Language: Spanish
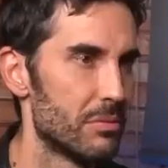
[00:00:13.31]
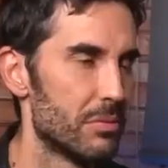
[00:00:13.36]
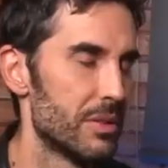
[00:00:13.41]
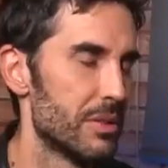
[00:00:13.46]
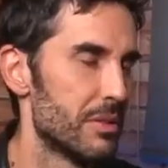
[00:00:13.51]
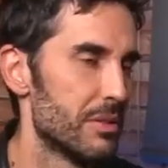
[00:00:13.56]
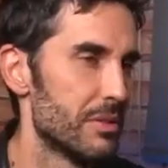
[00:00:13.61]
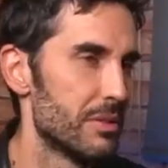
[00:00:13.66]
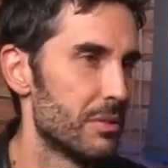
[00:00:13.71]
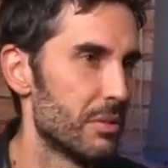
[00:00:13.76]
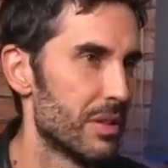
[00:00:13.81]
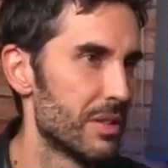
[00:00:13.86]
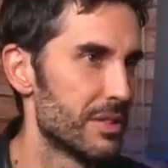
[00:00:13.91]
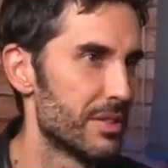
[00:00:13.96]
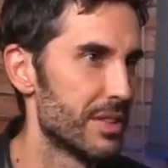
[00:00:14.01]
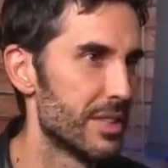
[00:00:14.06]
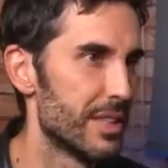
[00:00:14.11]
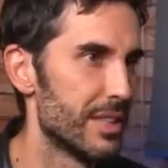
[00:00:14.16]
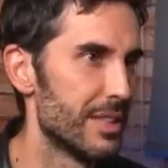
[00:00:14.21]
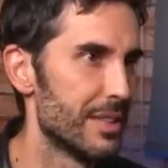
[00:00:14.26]
bueno, igual
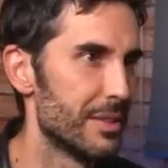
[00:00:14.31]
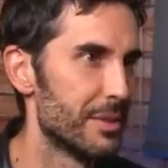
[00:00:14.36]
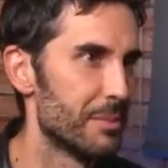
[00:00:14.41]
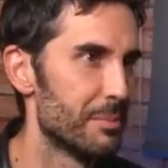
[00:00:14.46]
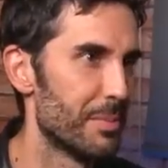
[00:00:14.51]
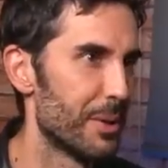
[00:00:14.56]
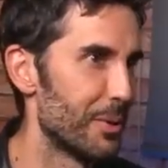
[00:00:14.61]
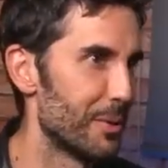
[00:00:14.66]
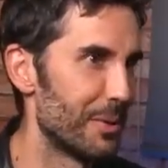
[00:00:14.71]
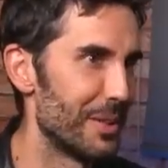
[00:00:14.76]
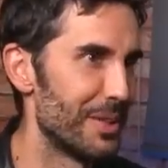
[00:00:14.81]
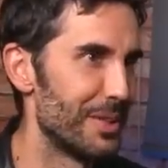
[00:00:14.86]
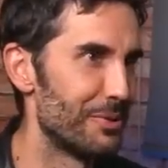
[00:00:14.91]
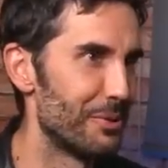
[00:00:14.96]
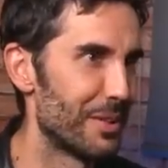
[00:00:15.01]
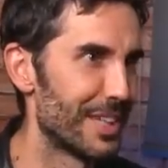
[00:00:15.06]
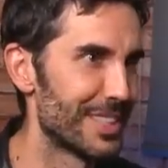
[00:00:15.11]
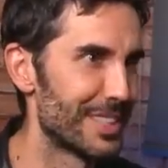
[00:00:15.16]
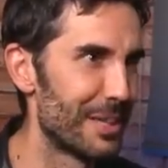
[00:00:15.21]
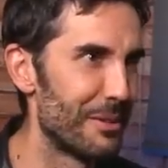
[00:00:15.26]
sí, pero
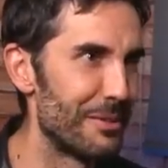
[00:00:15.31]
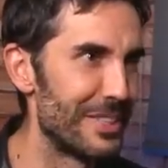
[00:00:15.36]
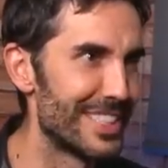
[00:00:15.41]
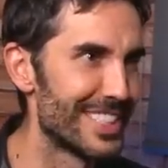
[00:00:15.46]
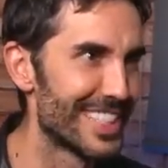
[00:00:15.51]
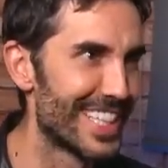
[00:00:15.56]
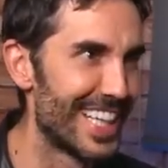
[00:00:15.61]
tú qué sabes.